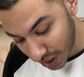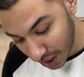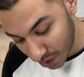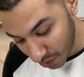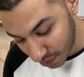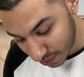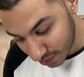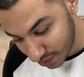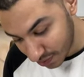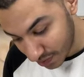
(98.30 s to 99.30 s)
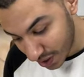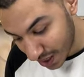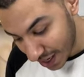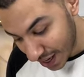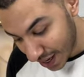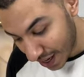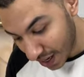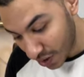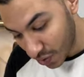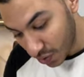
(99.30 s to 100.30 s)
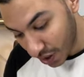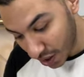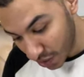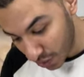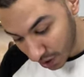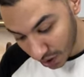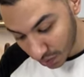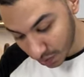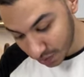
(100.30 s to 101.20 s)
حلو حلو حلو حلو